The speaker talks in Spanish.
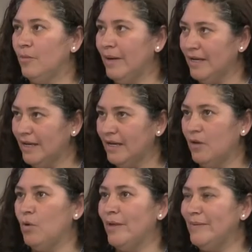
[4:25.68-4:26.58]

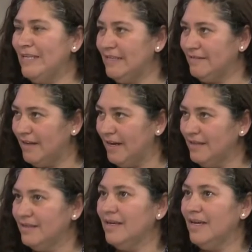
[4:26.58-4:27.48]
maneja o lo administra
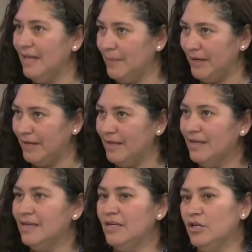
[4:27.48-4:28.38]
el EPRE
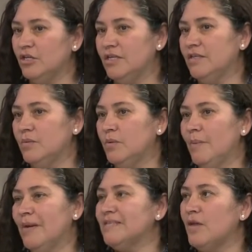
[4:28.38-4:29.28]
y los
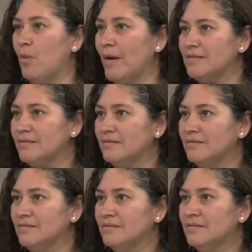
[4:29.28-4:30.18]
distribuye para hacer obras.
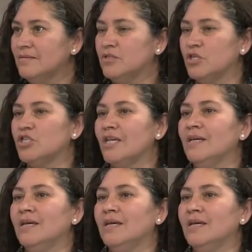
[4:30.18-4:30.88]
Entonces,